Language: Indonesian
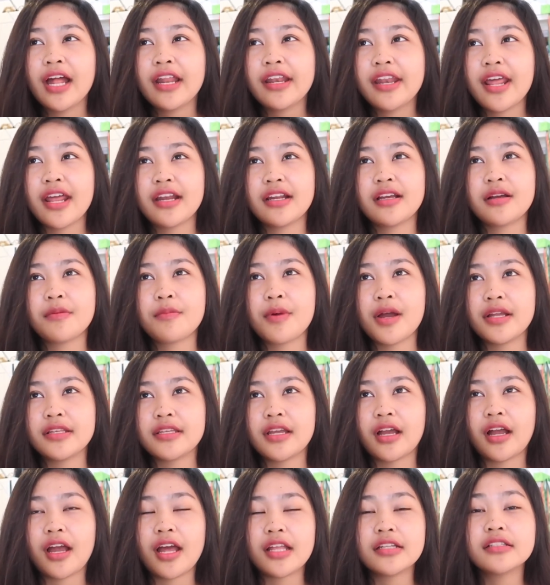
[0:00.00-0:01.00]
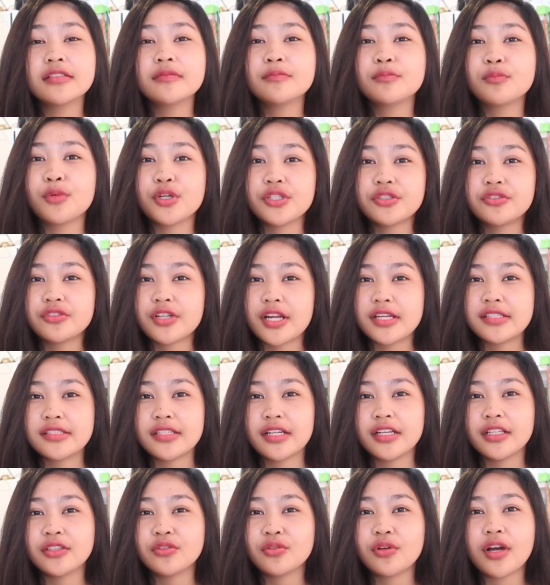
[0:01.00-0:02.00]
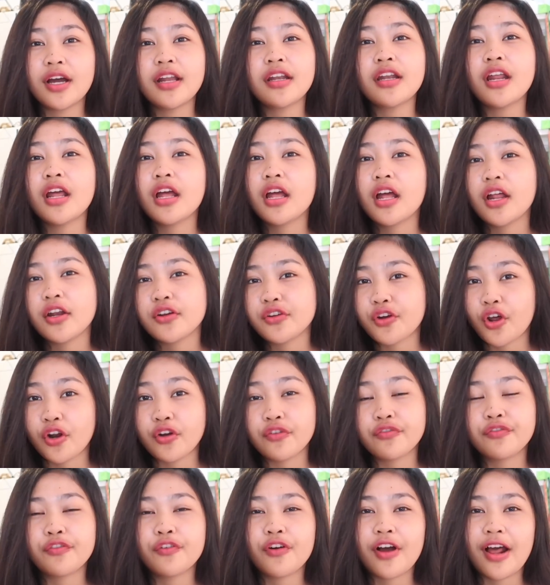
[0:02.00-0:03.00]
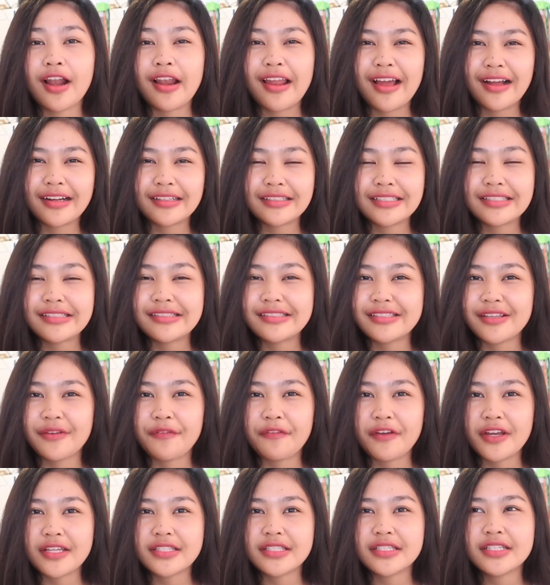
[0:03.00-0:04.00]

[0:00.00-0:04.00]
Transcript: dan kebanyakan moisturizer itu kan non fungal agnisif ya.